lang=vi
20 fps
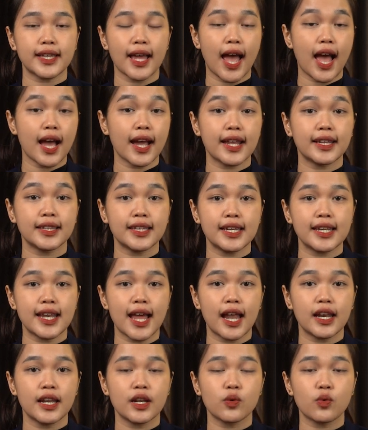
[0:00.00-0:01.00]
tại
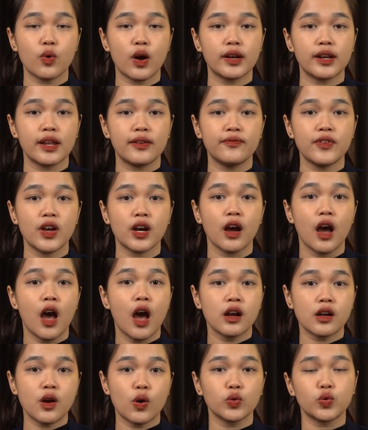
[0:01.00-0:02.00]
Argentina, liên quan đến việc
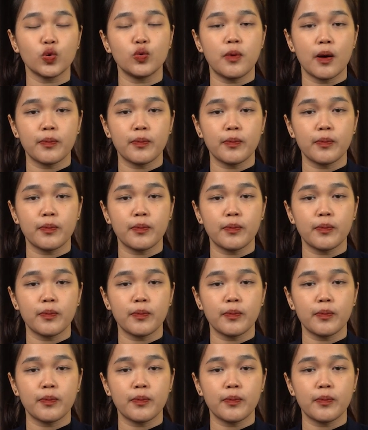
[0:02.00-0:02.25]
cầu thủ